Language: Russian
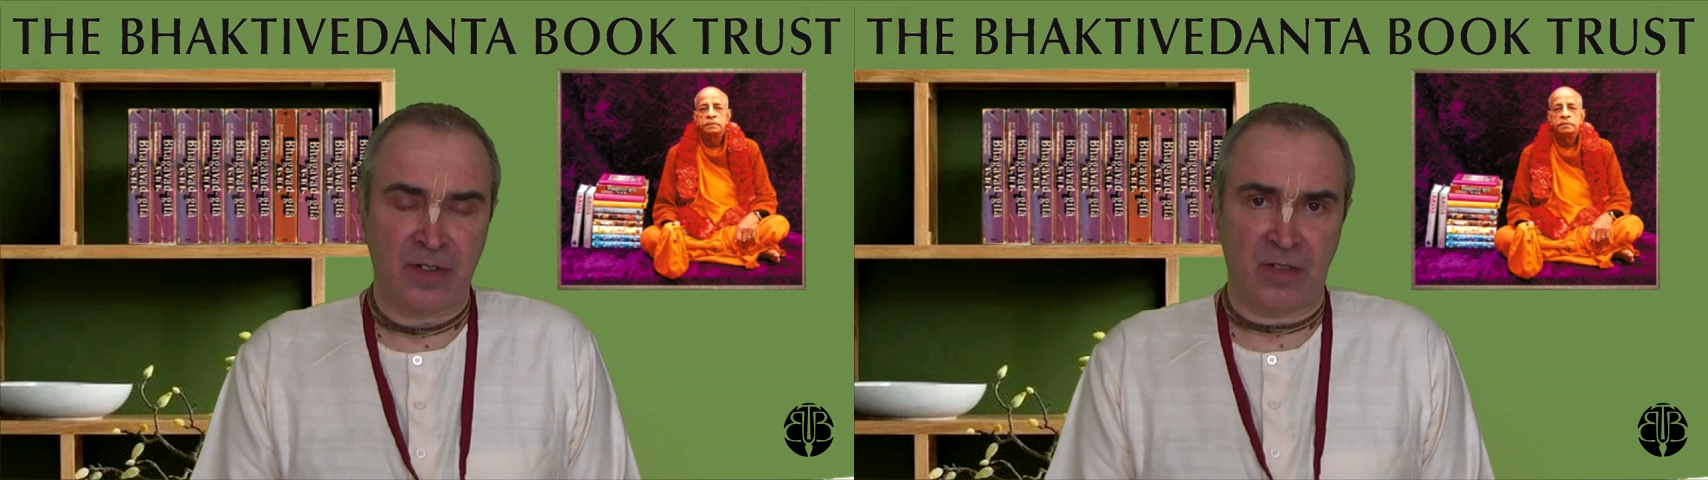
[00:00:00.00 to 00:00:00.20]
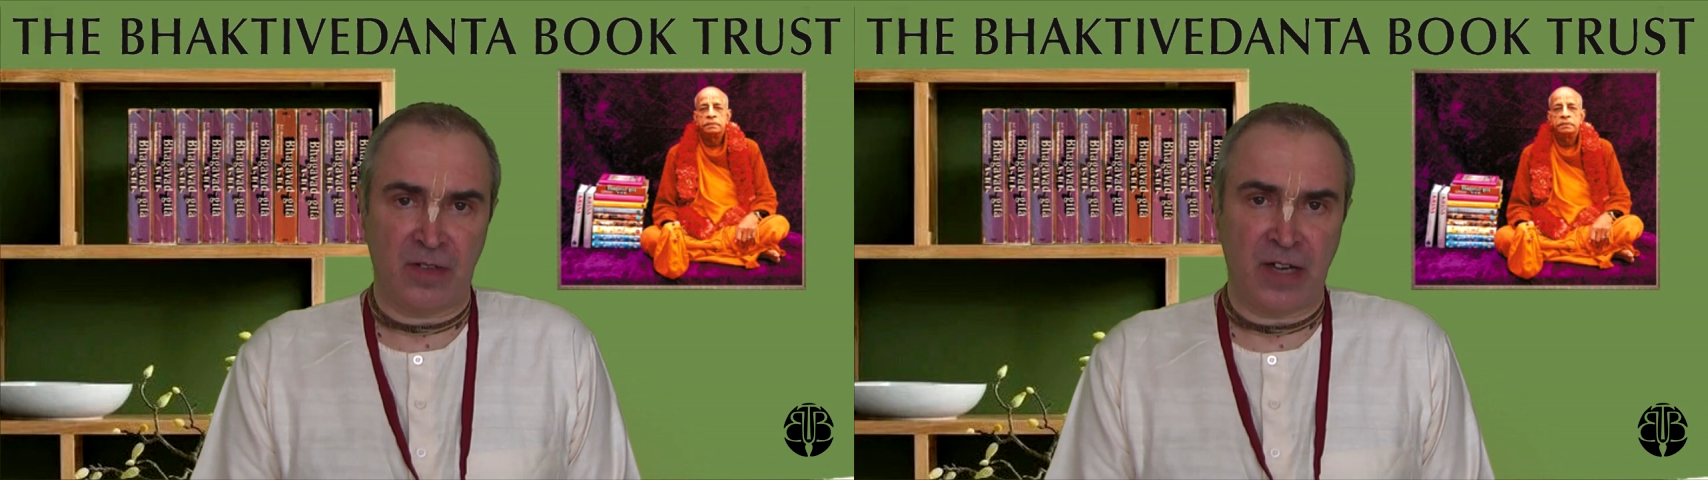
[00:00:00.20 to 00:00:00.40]

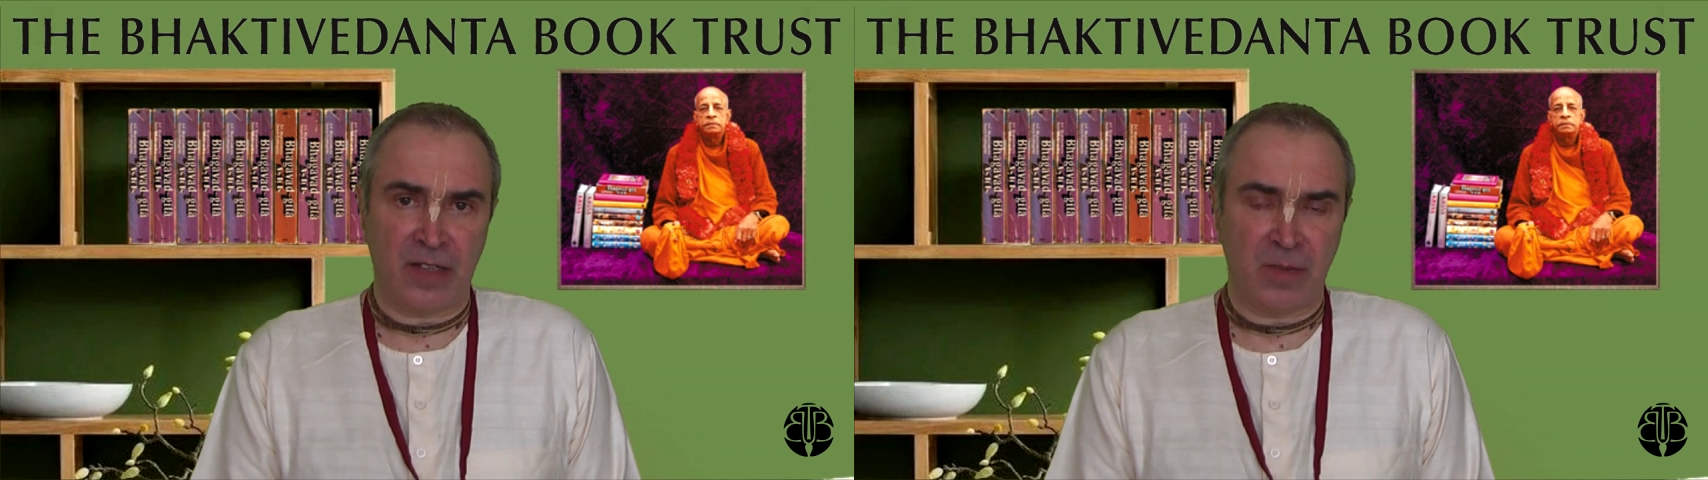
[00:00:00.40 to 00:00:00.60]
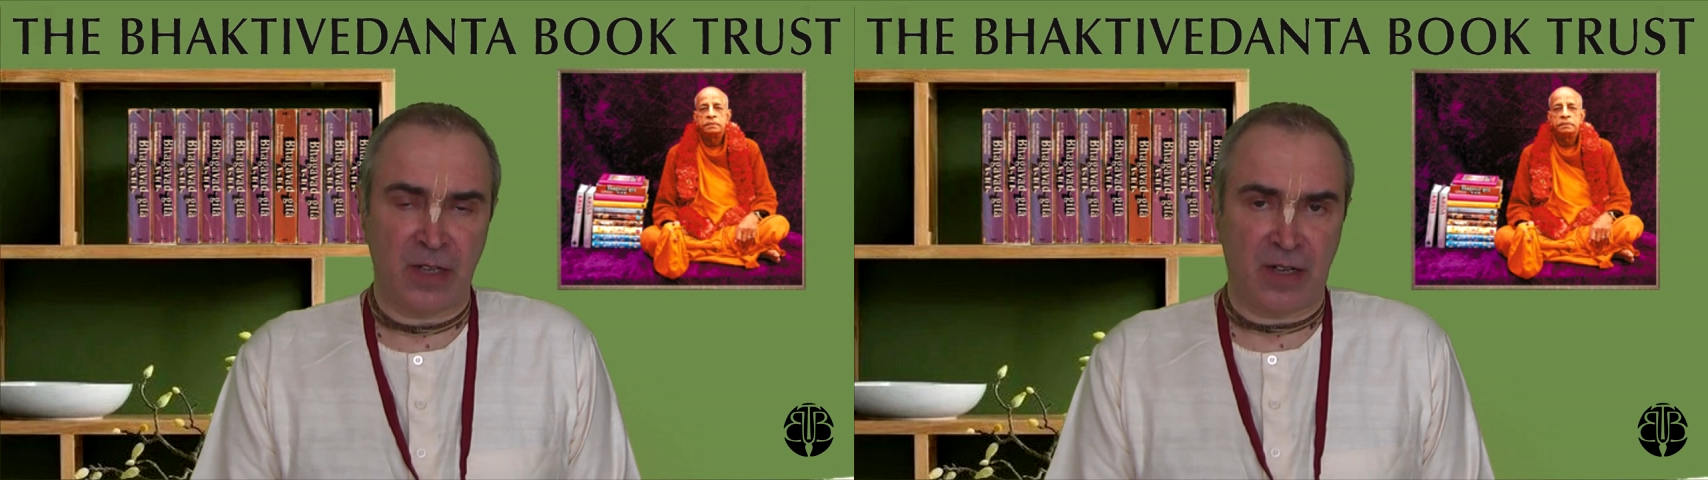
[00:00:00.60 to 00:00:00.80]

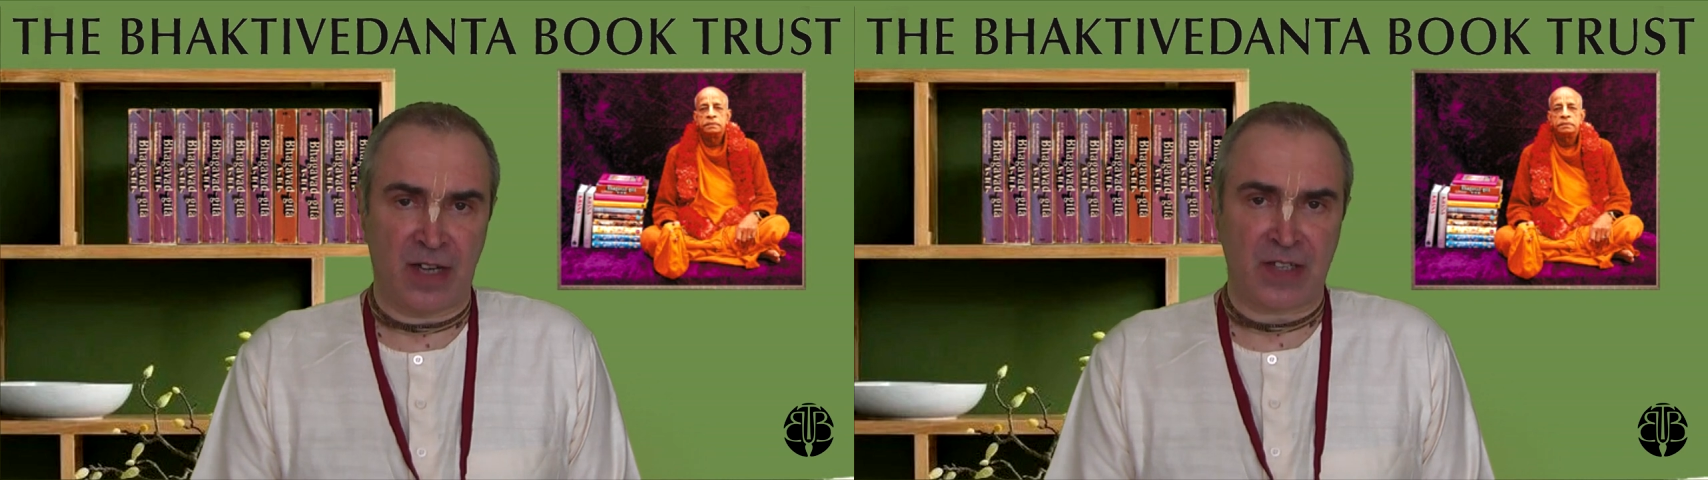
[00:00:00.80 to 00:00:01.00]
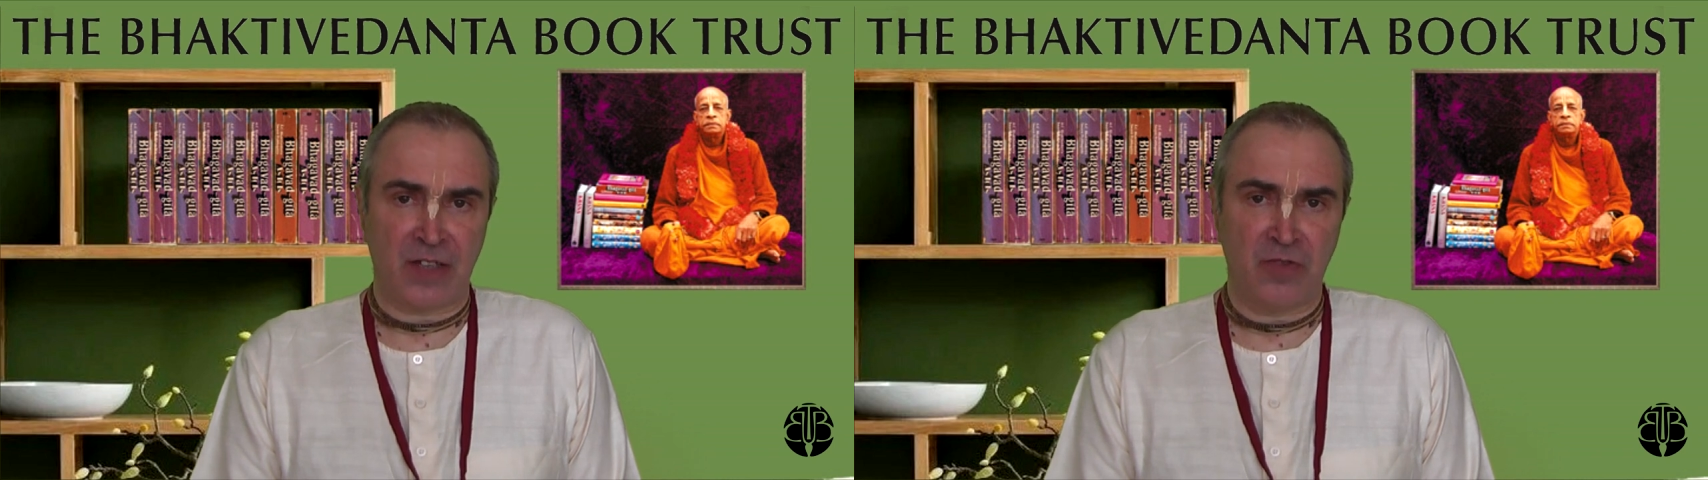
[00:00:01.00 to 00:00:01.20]
Давайте мы
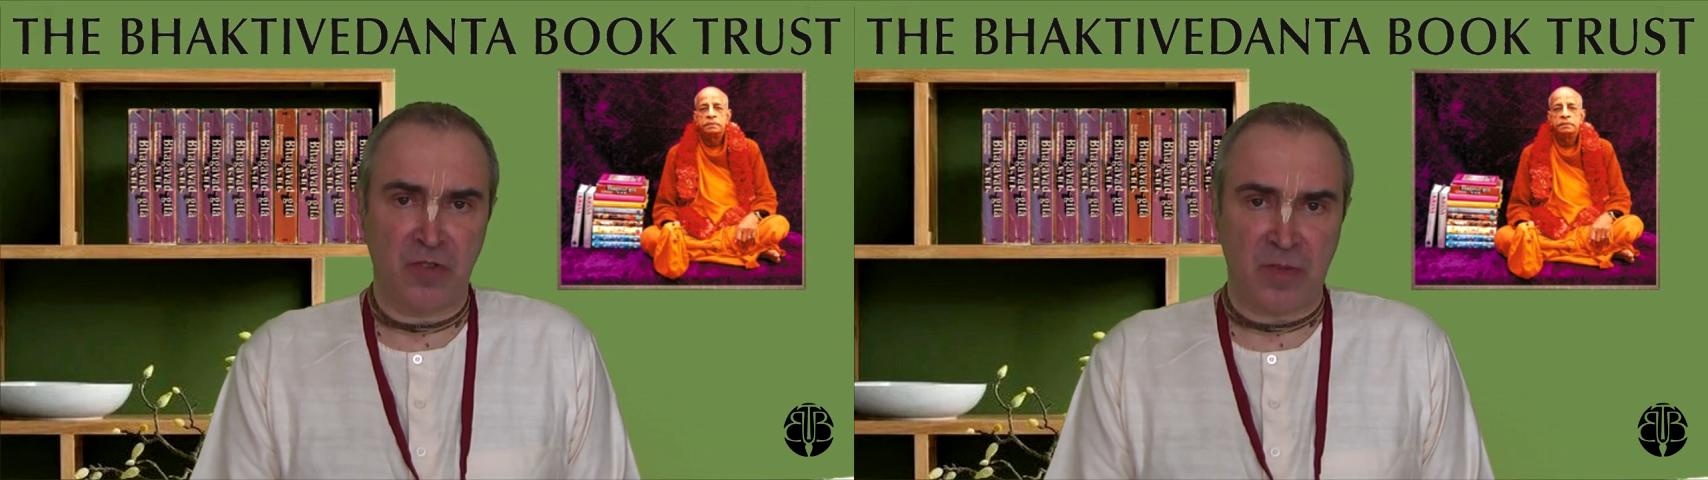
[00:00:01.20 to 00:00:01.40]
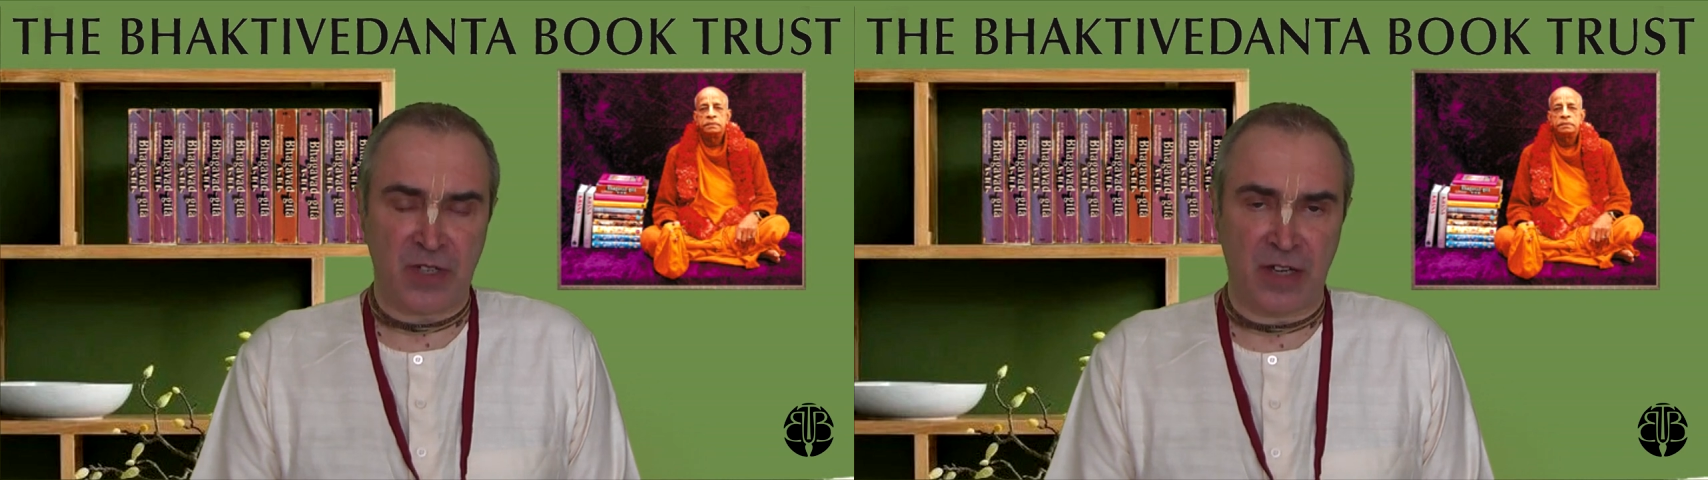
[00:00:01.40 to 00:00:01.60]

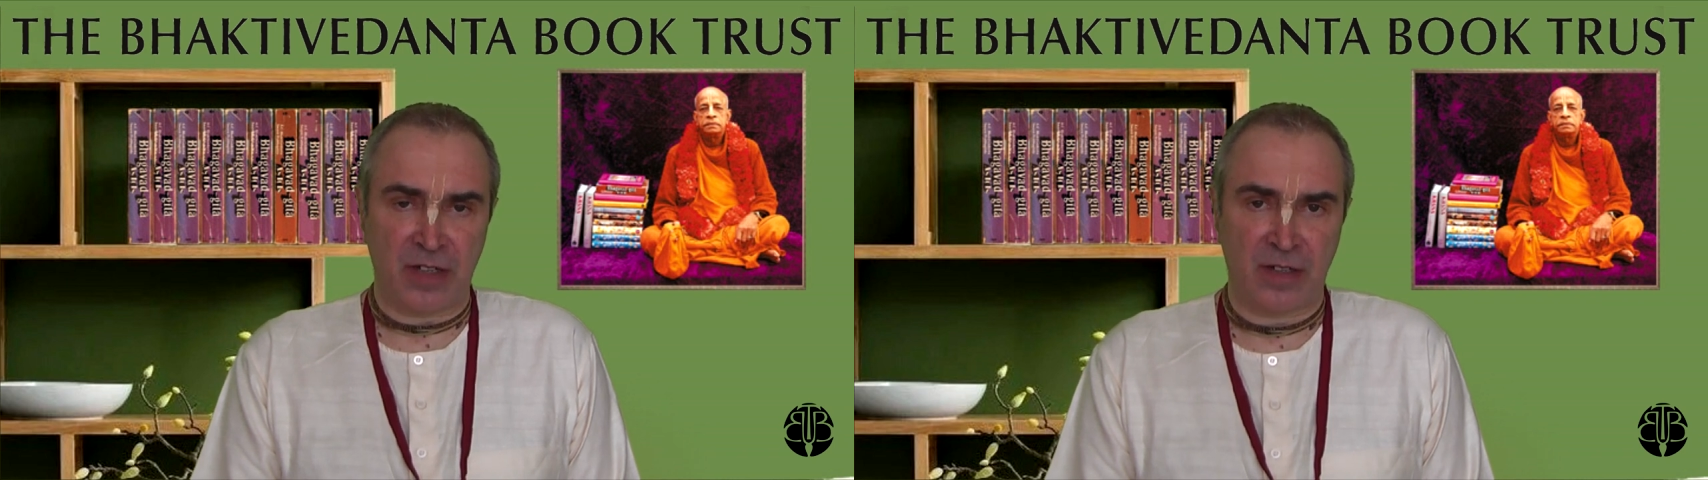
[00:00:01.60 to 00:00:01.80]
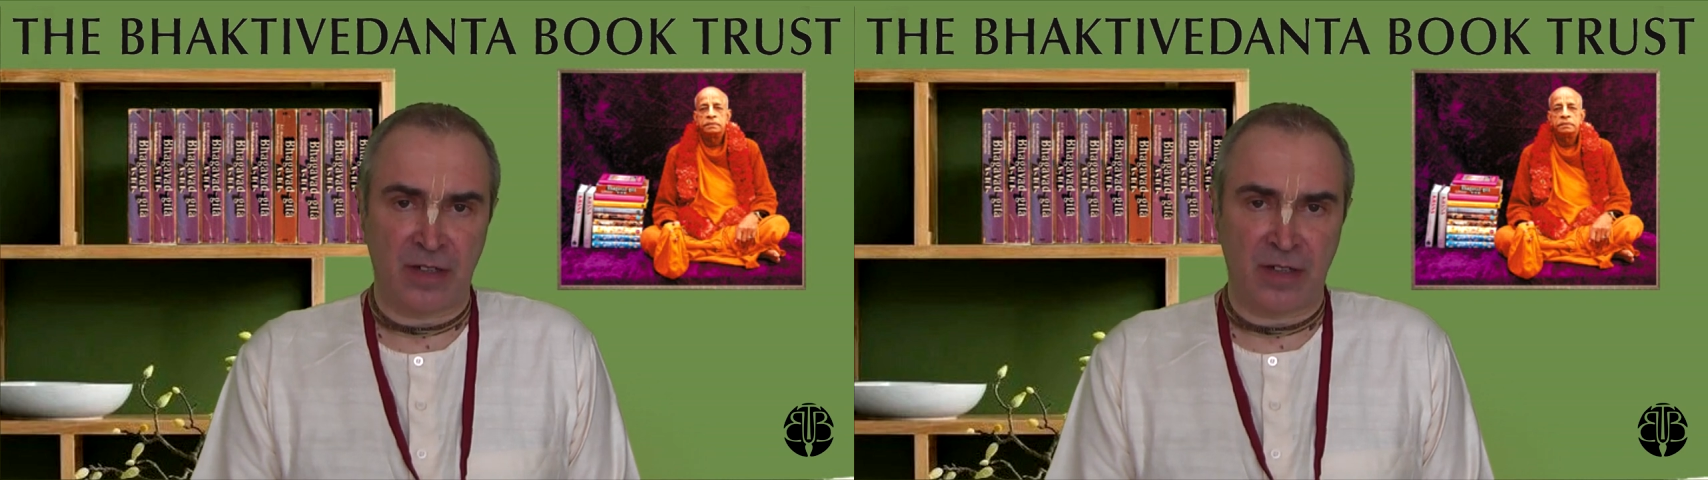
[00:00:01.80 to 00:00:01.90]
остановимся